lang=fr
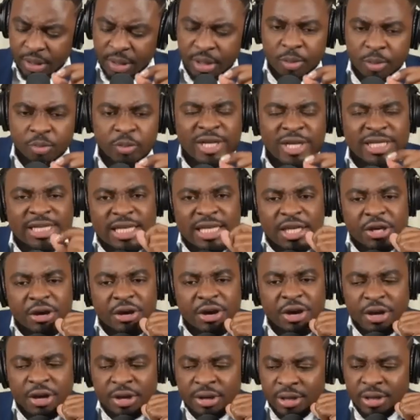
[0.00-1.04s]
Moi, je dis
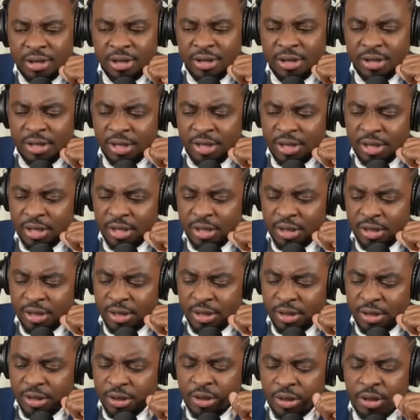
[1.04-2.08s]
que,
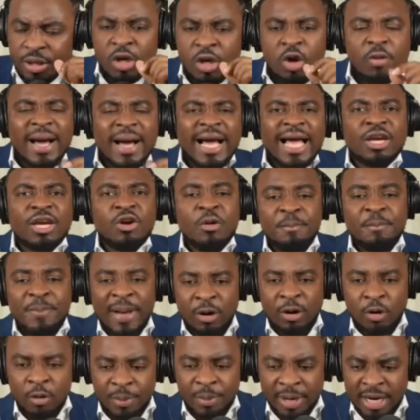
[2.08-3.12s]
il y a des choses que je ne pas
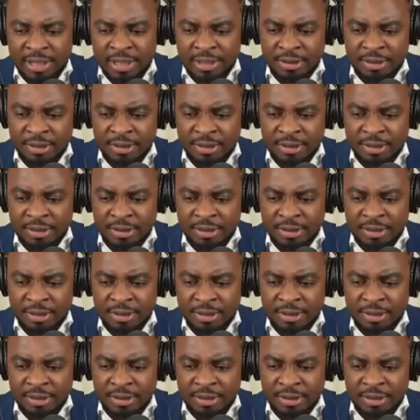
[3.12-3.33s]
Comment